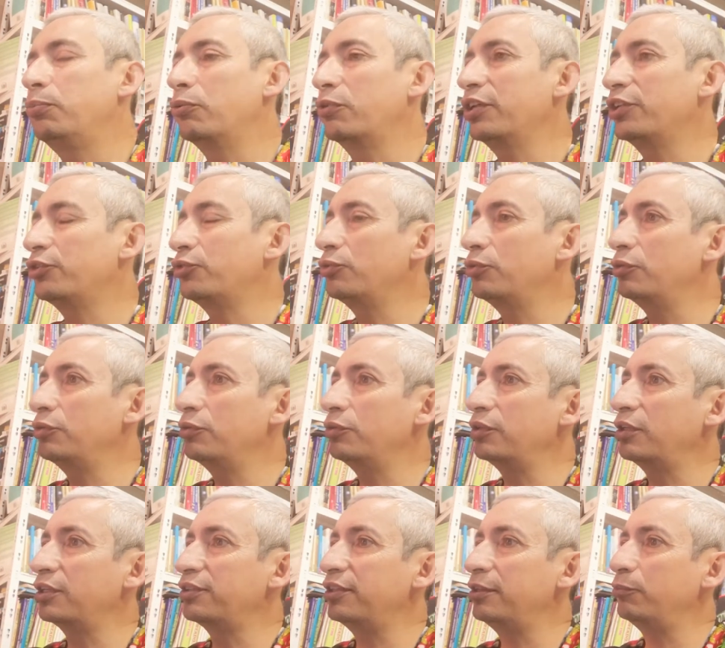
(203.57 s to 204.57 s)
Por
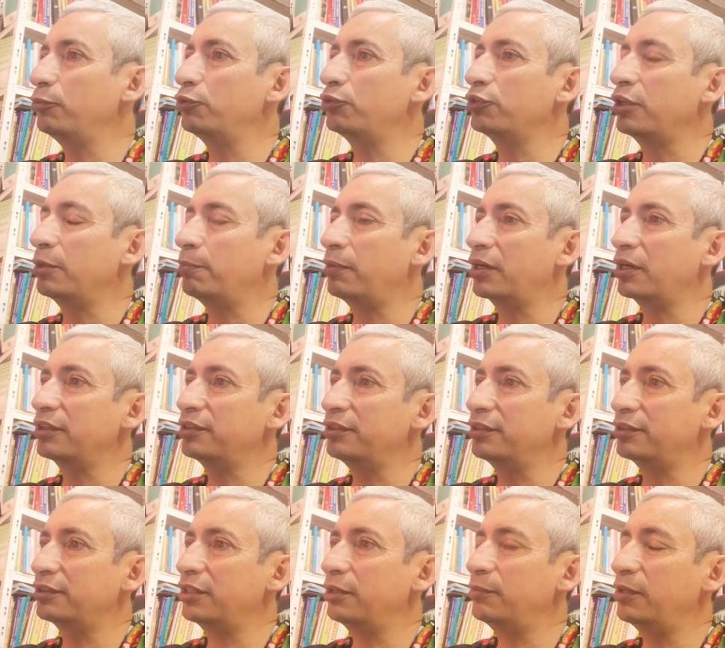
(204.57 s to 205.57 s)
eso decimos que para el
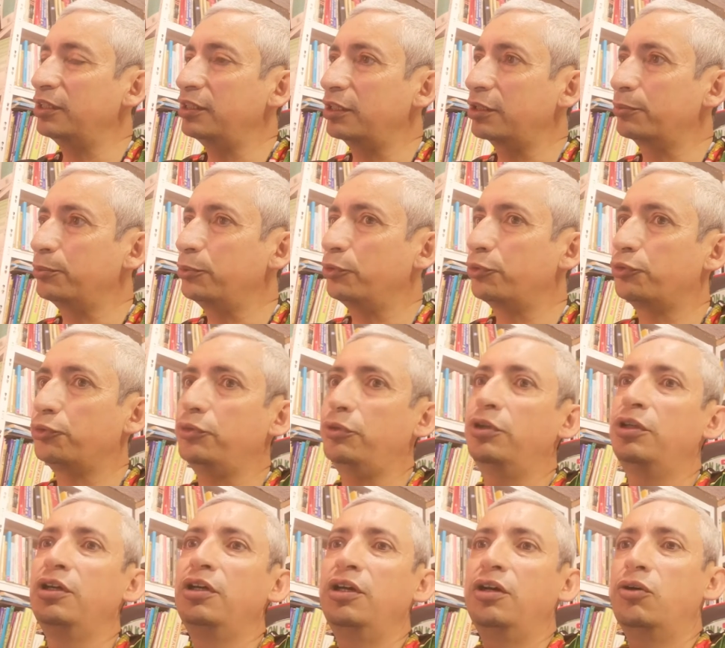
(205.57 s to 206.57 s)
sistema
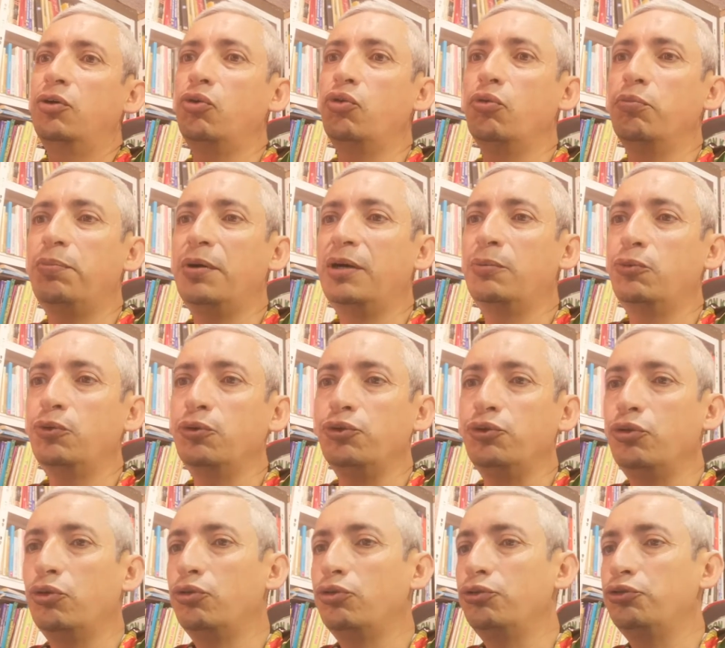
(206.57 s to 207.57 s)
nervioso ocupamos
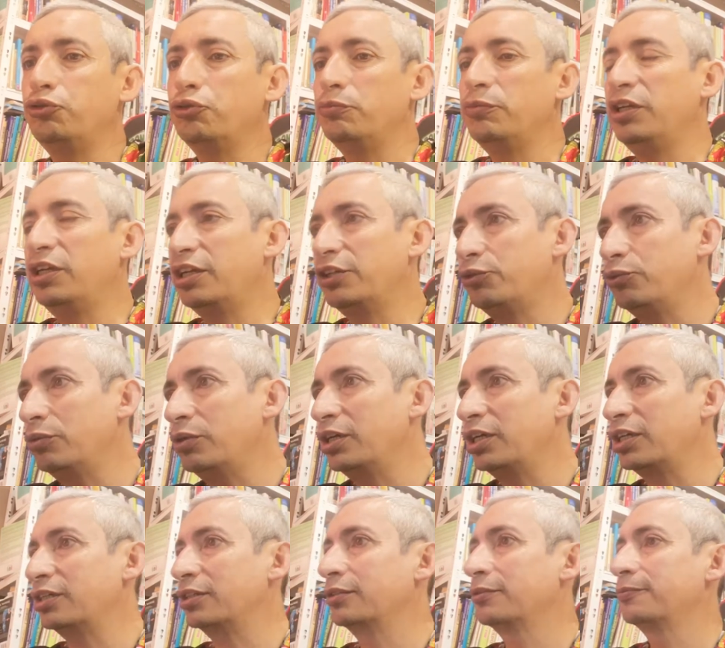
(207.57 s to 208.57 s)
no consumir
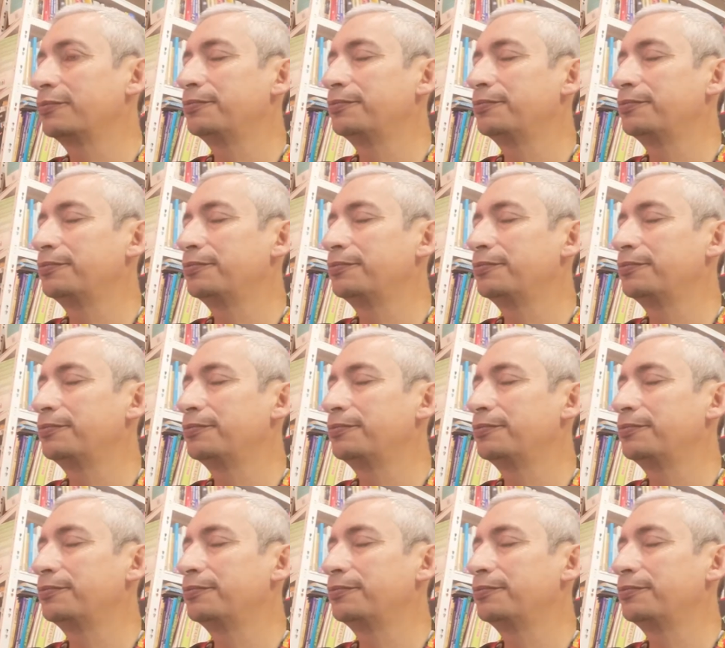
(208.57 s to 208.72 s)
azúcar.